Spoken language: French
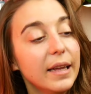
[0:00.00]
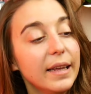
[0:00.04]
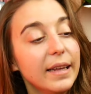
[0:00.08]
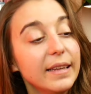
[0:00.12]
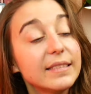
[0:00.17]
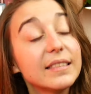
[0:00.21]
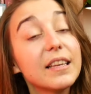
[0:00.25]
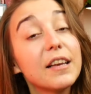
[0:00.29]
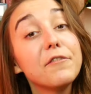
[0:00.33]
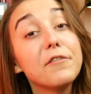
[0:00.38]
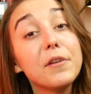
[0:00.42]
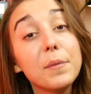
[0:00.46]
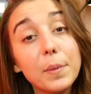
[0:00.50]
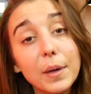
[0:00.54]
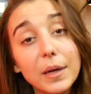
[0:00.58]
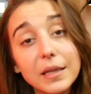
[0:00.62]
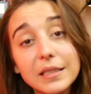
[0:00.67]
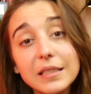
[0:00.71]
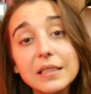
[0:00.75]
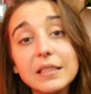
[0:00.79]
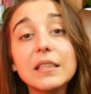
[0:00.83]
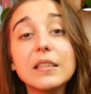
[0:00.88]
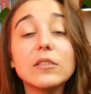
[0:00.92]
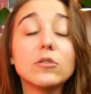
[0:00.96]
et ça fait
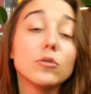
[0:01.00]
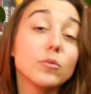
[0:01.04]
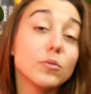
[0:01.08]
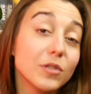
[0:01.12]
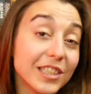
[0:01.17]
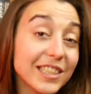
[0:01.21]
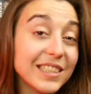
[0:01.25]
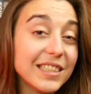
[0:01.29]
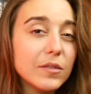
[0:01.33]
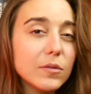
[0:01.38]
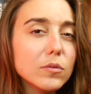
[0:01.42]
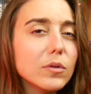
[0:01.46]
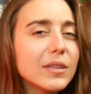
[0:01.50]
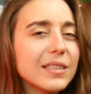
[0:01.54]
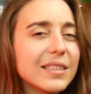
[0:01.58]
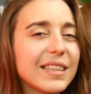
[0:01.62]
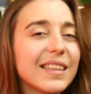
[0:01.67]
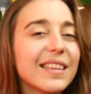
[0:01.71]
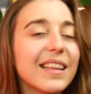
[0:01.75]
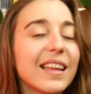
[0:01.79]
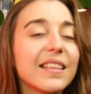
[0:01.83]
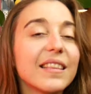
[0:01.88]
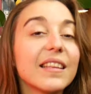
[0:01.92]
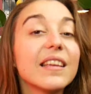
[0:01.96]
partie des objectifs de
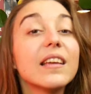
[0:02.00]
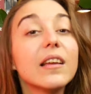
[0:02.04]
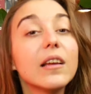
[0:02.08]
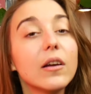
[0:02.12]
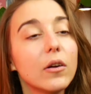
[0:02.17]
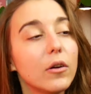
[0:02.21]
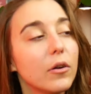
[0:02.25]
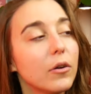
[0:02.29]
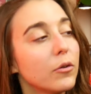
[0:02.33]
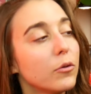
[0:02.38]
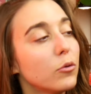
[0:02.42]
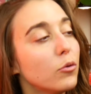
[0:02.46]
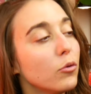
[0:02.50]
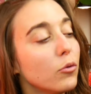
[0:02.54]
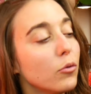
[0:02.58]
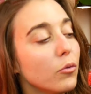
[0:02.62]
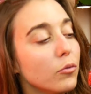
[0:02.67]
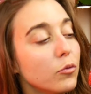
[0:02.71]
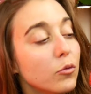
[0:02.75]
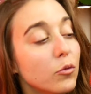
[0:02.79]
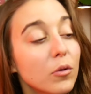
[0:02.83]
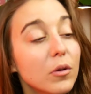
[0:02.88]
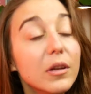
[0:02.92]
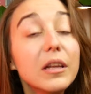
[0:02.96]
cette année euh,
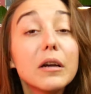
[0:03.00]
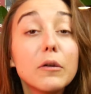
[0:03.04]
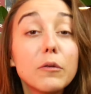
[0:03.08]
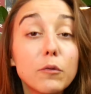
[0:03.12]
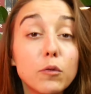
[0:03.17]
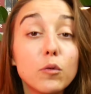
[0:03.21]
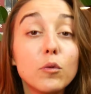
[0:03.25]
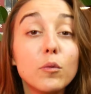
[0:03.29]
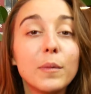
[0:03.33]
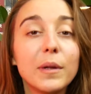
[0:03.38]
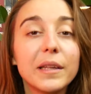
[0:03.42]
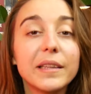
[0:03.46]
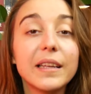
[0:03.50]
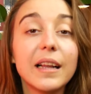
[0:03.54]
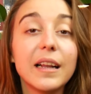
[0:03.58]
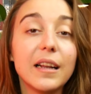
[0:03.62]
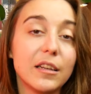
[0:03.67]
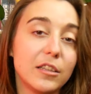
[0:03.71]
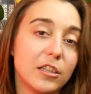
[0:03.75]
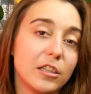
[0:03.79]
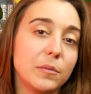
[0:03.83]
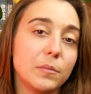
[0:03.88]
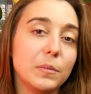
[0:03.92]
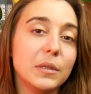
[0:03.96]
de, lire Full Metal
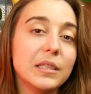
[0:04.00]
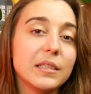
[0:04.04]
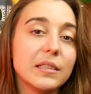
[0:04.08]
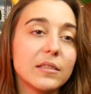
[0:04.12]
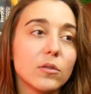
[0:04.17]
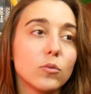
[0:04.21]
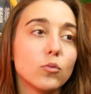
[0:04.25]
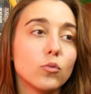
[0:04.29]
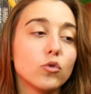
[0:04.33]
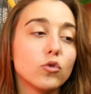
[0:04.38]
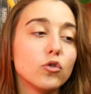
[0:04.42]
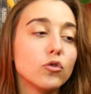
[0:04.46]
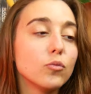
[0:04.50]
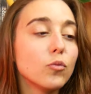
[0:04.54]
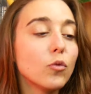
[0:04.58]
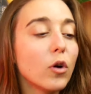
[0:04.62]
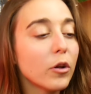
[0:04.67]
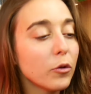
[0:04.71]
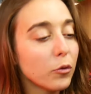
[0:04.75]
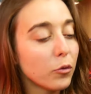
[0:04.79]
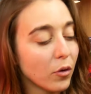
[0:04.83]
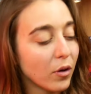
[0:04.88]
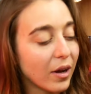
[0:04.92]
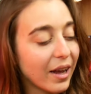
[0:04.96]
Alchemist, ou du
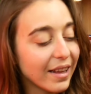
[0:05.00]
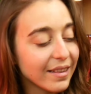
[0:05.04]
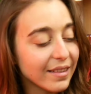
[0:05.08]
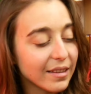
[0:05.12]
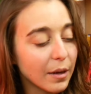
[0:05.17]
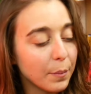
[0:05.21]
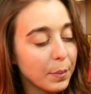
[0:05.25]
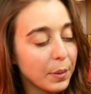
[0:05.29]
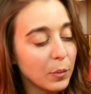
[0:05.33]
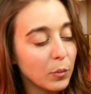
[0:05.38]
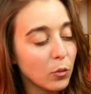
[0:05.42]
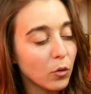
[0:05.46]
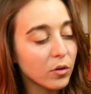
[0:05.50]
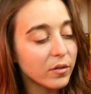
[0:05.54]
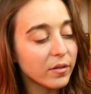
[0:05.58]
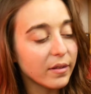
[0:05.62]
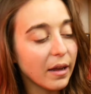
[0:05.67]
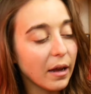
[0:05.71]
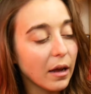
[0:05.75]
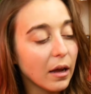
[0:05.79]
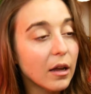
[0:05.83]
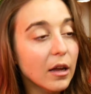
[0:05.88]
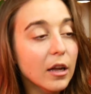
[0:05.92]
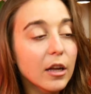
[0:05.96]
moins de rattraper mon
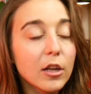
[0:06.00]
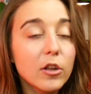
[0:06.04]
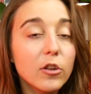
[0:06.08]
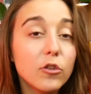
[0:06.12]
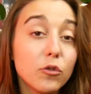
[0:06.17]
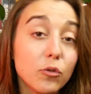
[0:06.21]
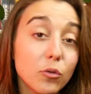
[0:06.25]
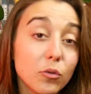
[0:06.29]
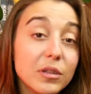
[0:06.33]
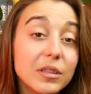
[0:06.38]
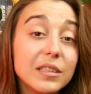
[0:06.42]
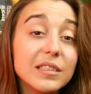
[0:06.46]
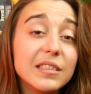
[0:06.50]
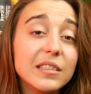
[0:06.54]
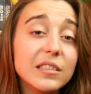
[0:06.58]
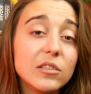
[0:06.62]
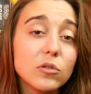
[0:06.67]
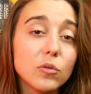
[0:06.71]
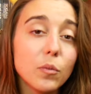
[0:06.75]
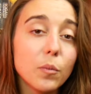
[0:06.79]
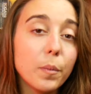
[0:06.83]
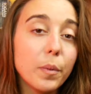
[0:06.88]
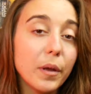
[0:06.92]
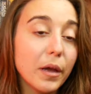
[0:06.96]
retard sur
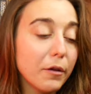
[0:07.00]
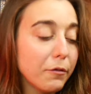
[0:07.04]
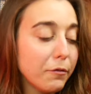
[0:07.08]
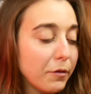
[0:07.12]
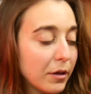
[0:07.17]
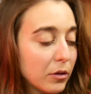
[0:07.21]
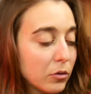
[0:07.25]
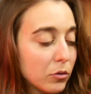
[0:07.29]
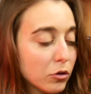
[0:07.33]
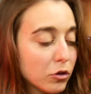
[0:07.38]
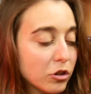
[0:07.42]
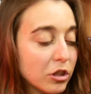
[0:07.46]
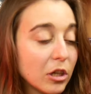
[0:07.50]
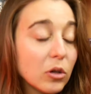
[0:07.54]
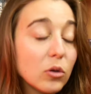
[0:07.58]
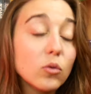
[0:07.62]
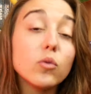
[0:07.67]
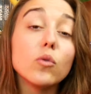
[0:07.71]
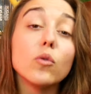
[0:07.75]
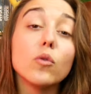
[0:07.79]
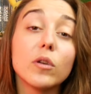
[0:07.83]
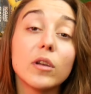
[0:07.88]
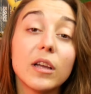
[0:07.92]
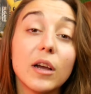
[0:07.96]
l'édition perfecte de chez
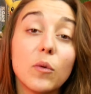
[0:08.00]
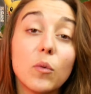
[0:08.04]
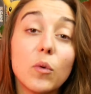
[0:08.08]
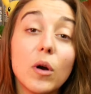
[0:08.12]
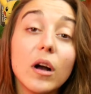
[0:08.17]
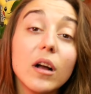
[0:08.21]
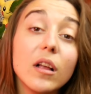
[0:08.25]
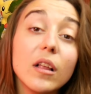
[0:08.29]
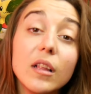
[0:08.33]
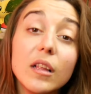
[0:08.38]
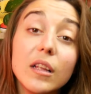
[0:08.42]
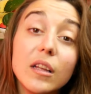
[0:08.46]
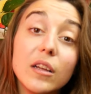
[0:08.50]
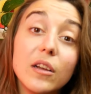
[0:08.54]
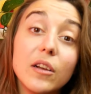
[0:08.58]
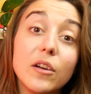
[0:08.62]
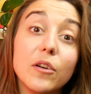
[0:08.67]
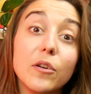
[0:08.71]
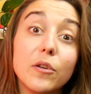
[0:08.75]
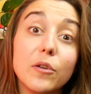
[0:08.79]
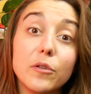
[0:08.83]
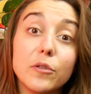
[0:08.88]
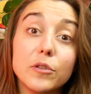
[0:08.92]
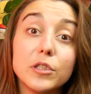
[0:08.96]
Kurokawa.
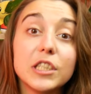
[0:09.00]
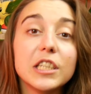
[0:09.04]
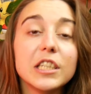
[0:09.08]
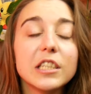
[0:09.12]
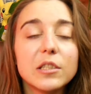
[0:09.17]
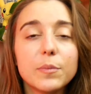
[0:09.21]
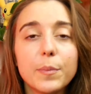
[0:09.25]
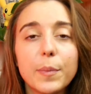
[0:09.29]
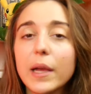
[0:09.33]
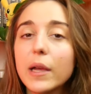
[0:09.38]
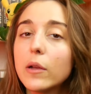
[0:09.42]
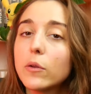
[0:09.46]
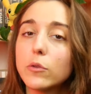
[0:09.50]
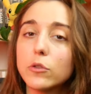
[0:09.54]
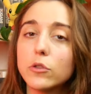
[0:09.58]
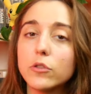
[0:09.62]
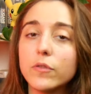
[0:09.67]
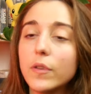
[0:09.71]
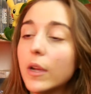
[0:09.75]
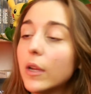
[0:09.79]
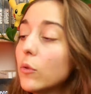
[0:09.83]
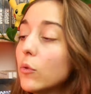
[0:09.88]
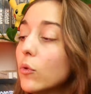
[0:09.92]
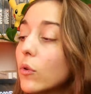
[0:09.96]
Euh, j'espère que
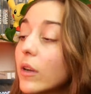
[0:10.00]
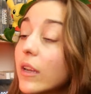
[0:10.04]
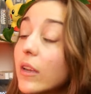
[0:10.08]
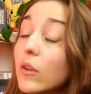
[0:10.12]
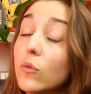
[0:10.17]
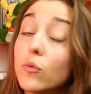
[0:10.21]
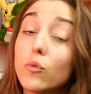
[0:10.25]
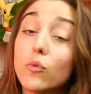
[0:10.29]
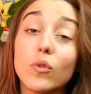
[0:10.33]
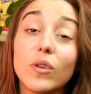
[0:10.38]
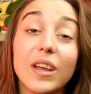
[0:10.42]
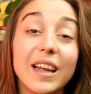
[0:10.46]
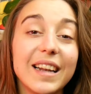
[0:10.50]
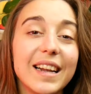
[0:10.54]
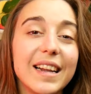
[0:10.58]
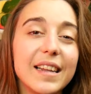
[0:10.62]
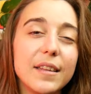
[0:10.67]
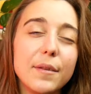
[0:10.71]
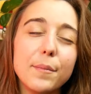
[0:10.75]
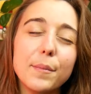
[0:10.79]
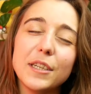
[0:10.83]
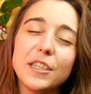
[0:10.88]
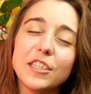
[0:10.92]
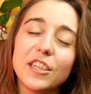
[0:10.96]
je vais adorer, en tout cas
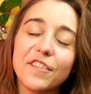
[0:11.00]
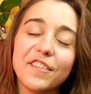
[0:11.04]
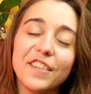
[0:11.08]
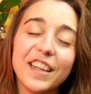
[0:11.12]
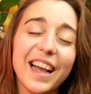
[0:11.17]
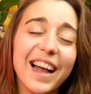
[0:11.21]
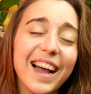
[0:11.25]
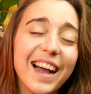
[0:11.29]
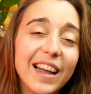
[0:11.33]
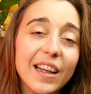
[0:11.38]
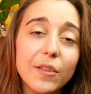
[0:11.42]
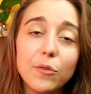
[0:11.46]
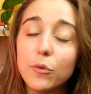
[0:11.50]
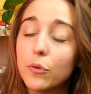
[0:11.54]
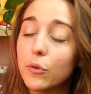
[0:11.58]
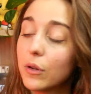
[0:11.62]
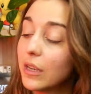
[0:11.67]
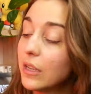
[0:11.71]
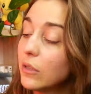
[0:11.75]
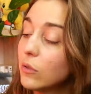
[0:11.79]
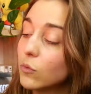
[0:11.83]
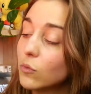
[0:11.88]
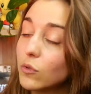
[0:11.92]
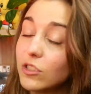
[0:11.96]
l'animé j'avais
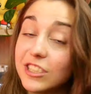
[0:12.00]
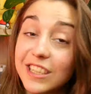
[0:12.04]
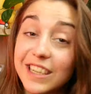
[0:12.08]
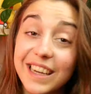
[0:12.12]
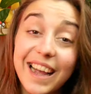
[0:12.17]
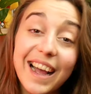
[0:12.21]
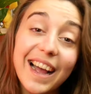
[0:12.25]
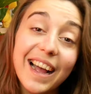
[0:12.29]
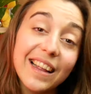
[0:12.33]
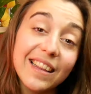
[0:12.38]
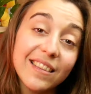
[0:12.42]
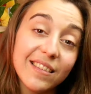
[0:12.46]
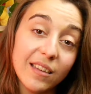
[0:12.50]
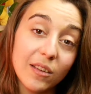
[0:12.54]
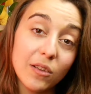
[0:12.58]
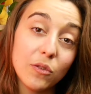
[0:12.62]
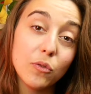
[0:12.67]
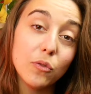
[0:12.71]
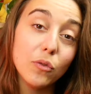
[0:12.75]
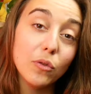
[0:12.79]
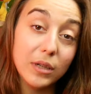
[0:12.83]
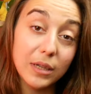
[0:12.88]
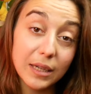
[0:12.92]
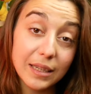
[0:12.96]
adoré, donc j'ai hâte
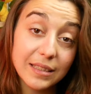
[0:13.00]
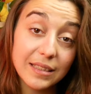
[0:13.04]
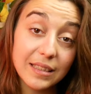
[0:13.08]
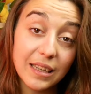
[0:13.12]
de lire